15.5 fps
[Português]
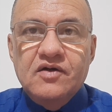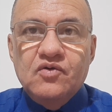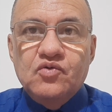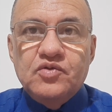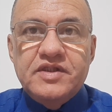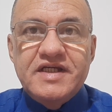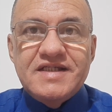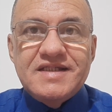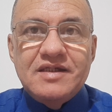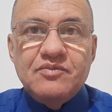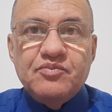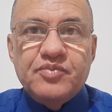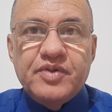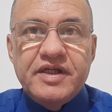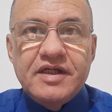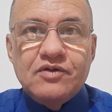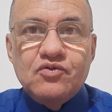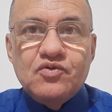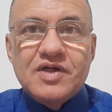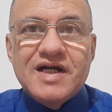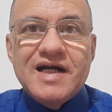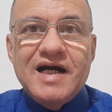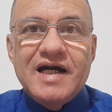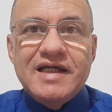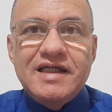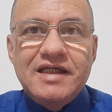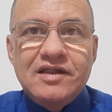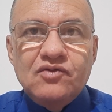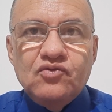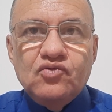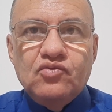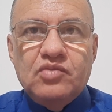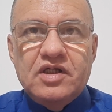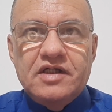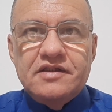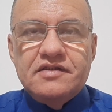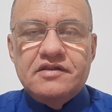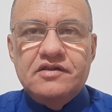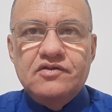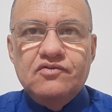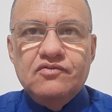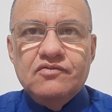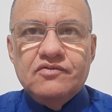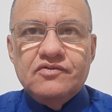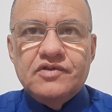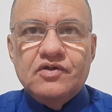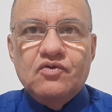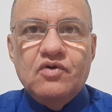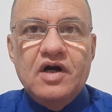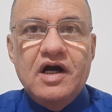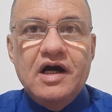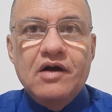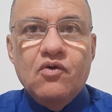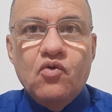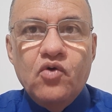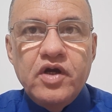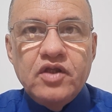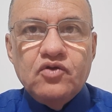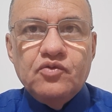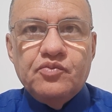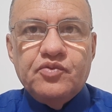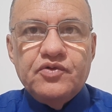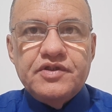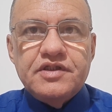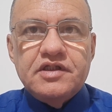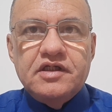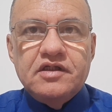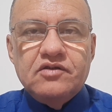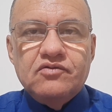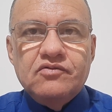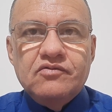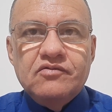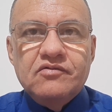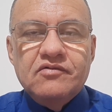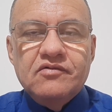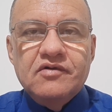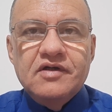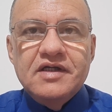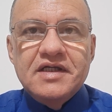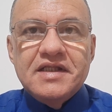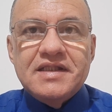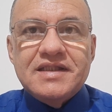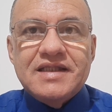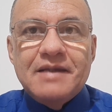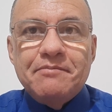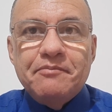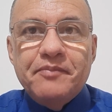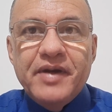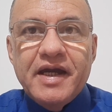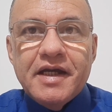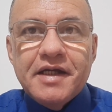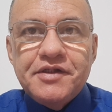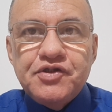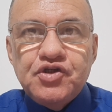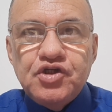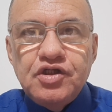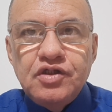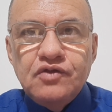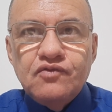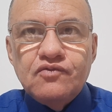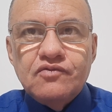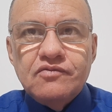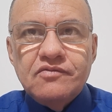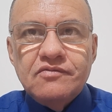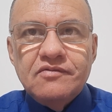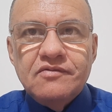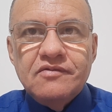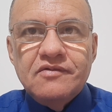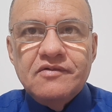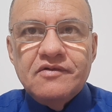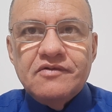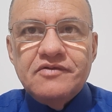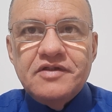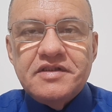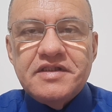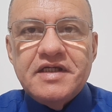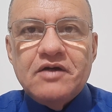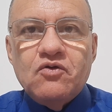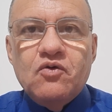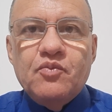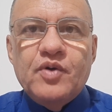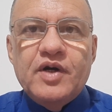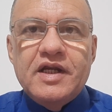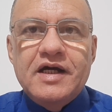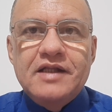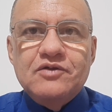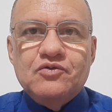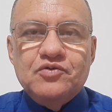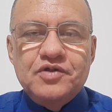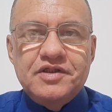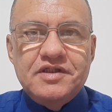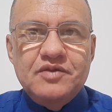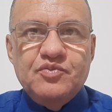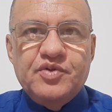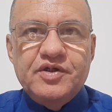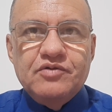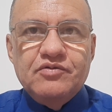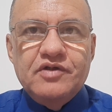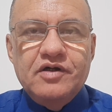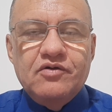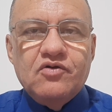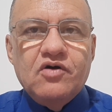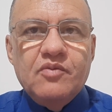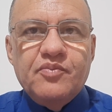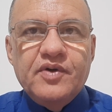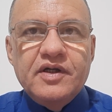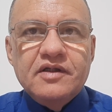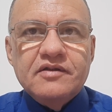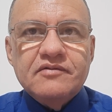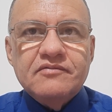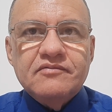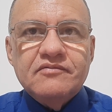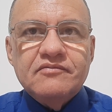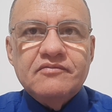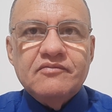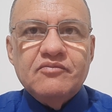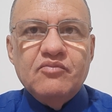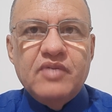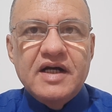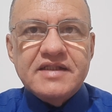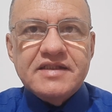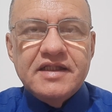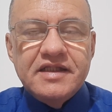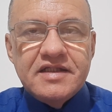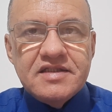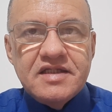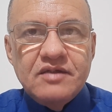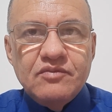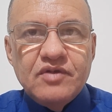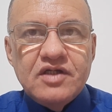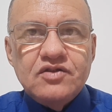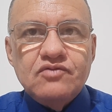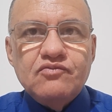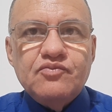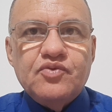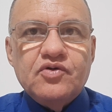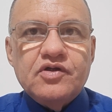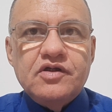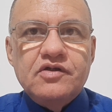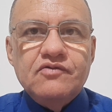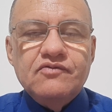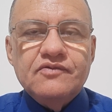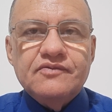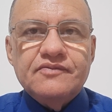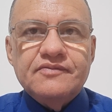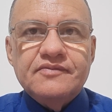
o desemprego caindo no Brasil, chegou a 8%, está pertinho de ser comparado com o desemprego da Europa, basta descer mais um pouquinho.